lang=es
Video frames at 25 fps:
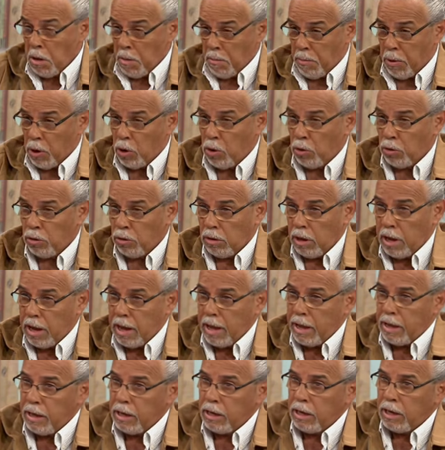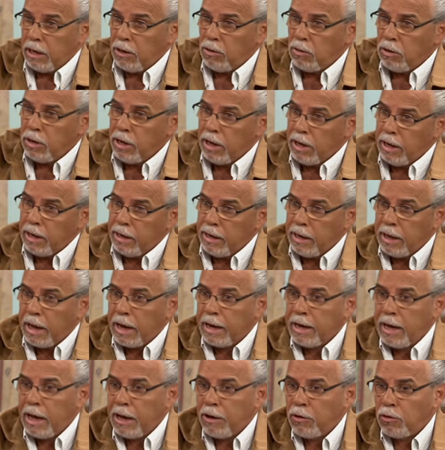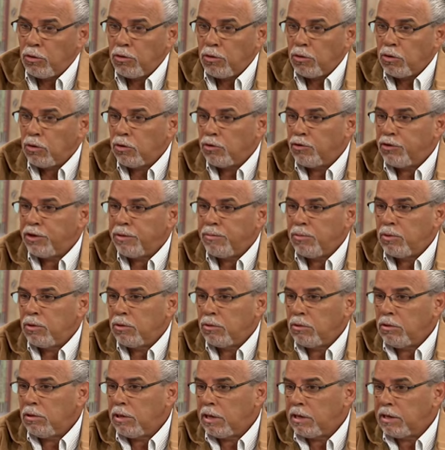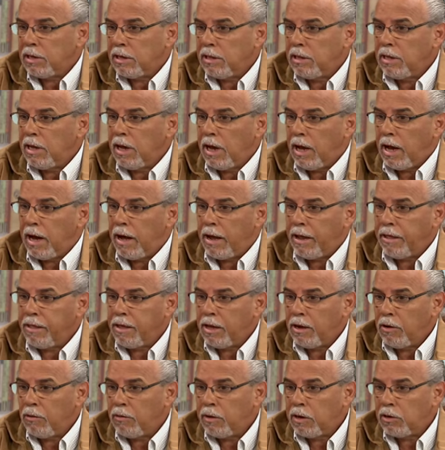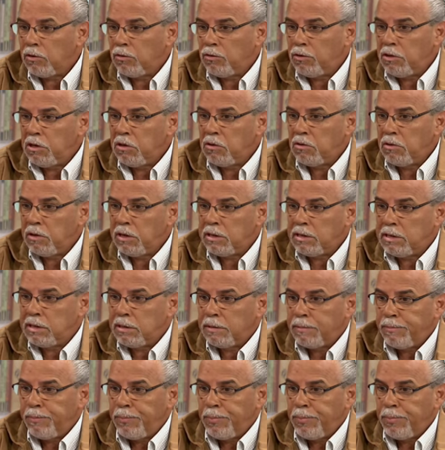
Pero creo que acá otro concepto interesante a dialogar contigo es